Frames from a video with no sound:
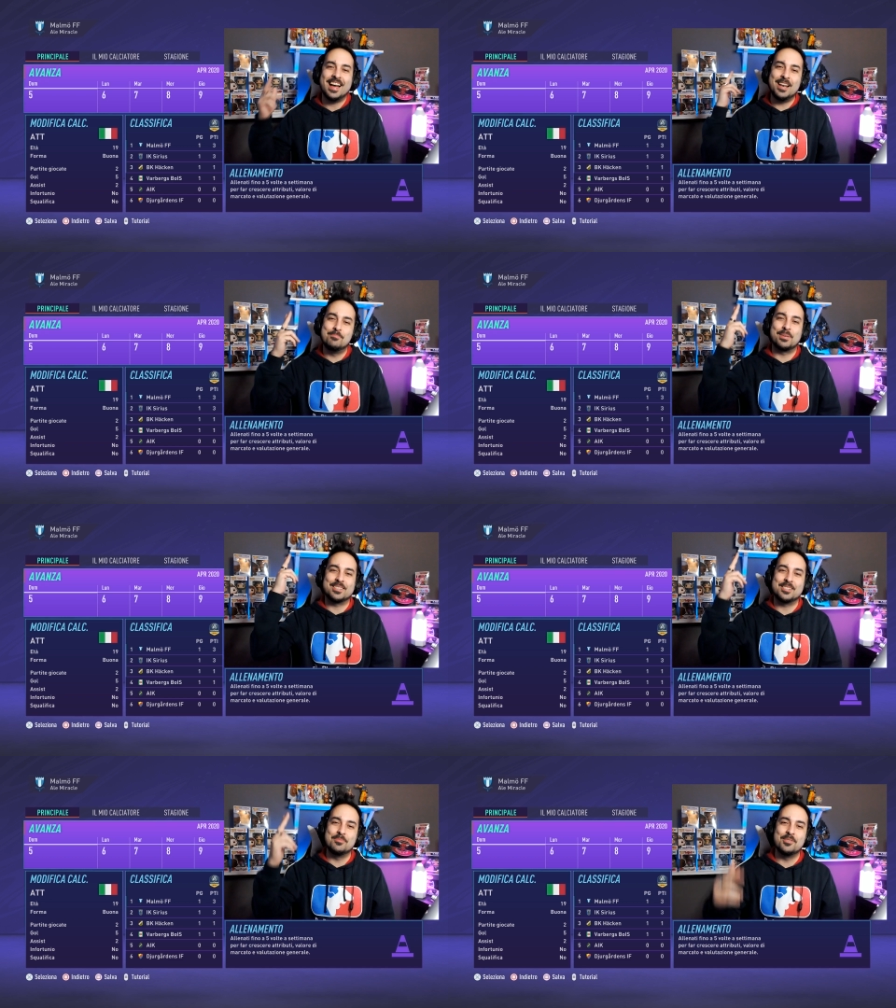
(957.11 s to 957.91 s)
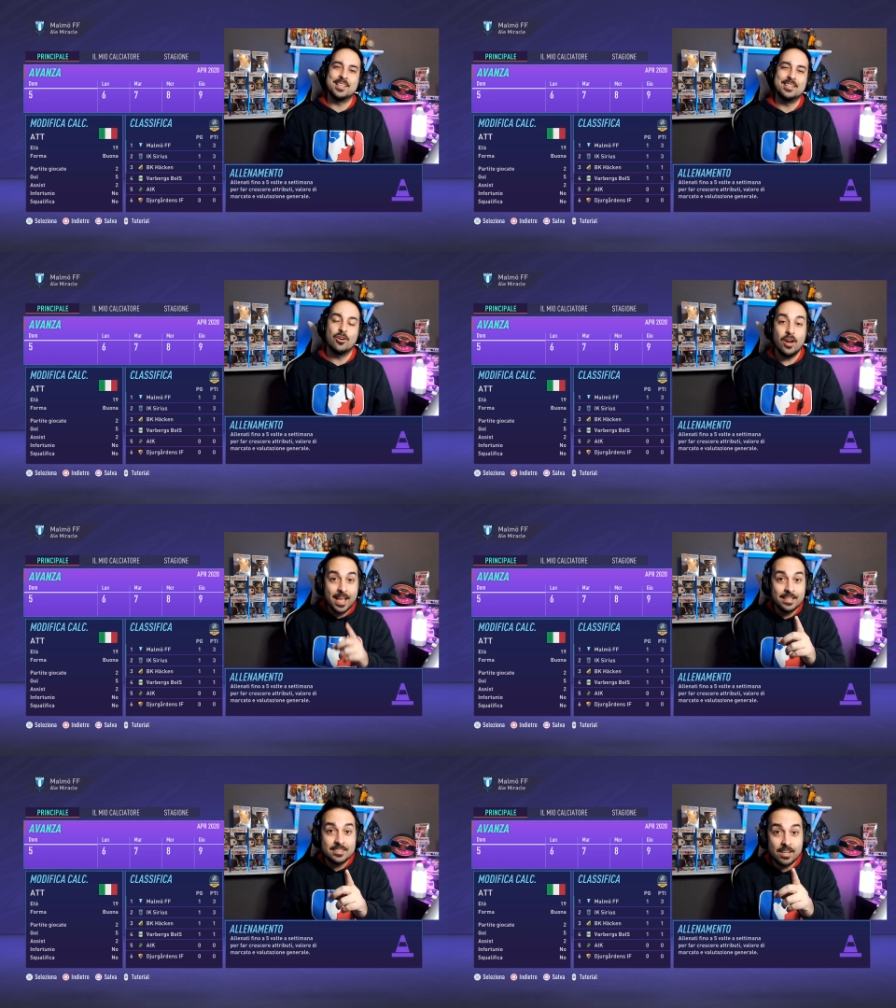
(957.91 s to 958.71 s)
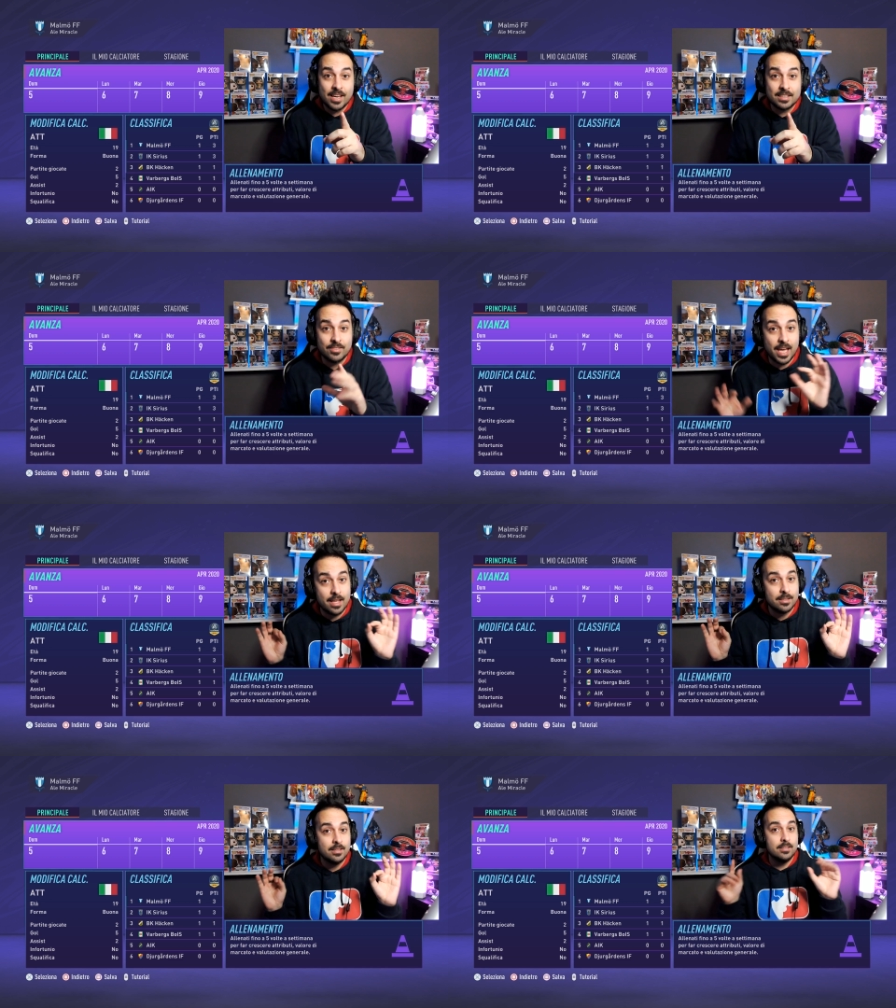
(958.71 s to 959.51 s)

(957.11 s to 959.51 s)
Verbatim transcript: Al prossimo video. E iscrivetevi, eh.